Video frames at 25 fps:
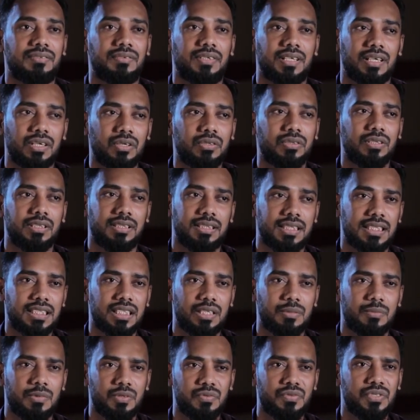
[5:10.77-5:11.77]
فاخذ
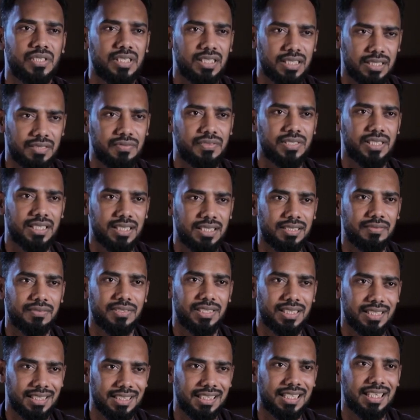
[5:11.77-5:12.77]
التجربة وفشلت فشلت
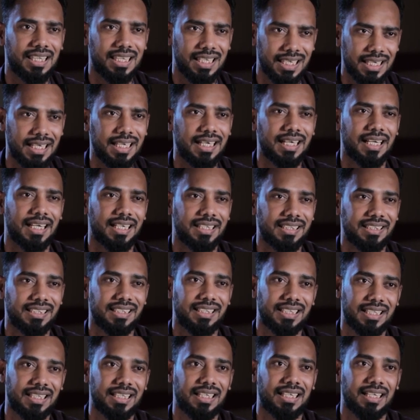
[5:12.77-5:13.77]
فشلت كثير يعني
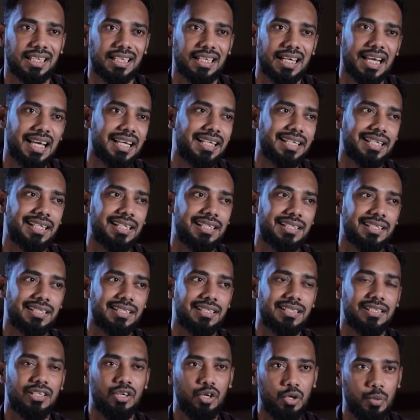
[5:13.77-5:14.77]
كثير
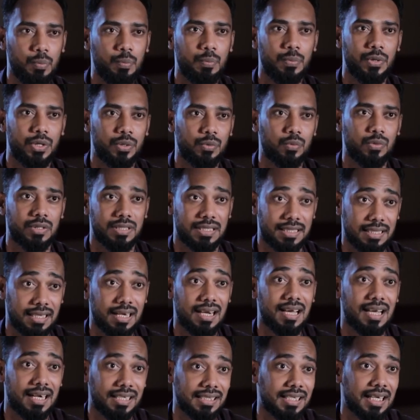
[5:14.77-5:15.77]
لكن حبا
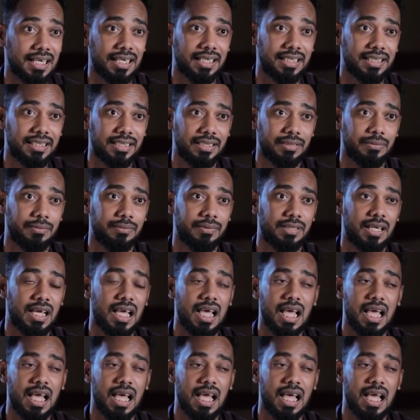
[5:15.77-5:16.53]
وإصرار داخلي